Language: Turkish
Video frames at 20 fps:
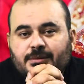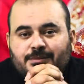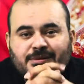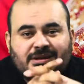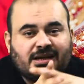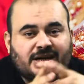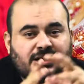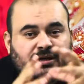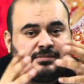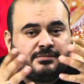bir
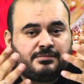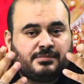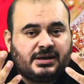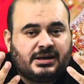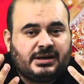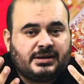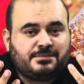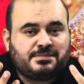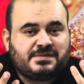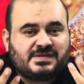takım
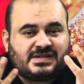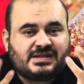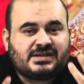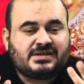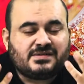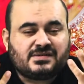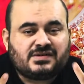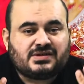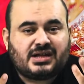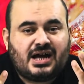e,
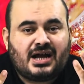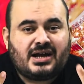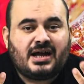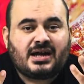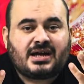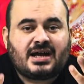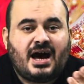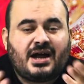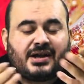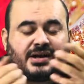
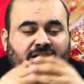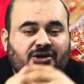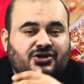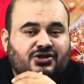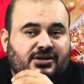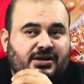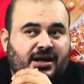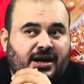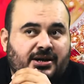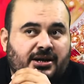sıkıntılarla,
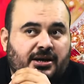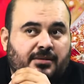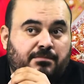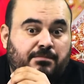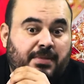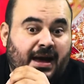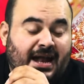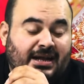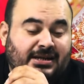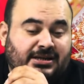
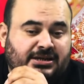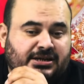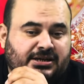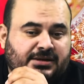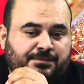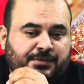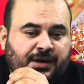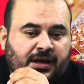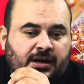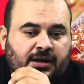kargaşalarla
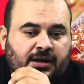belki